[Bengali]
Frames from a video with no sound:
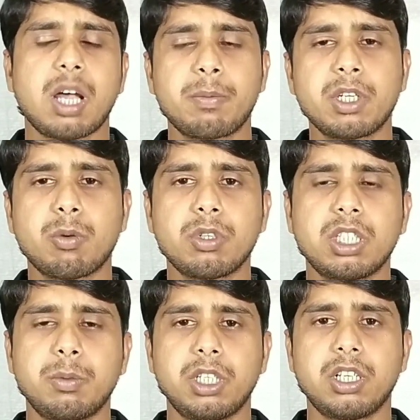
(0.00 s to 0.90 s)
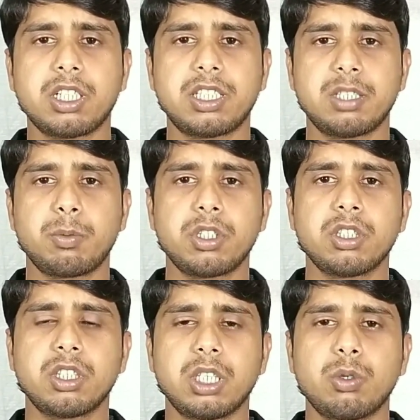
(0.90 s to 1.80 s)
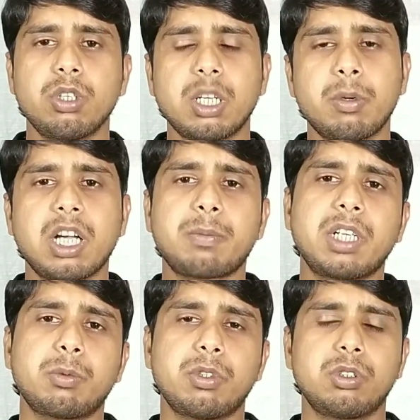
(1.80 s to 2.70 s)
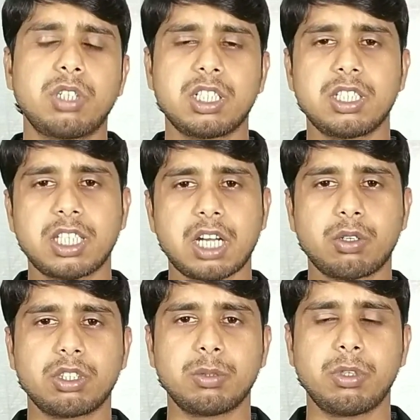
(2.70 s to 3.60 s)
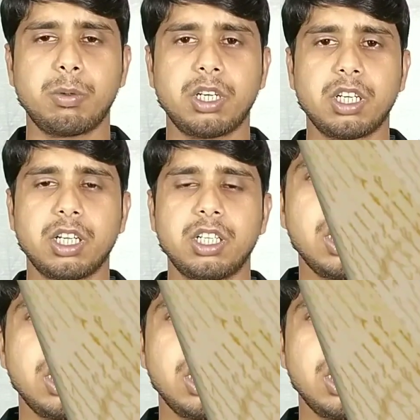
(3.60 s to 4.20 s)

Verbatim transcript: আপনি অবশ্যই ভিডিওটা শেষ পর্যন্ত দেখুন এবং আপনার বন্ধুর কাছে শেয়ার করতে ভুলবেন না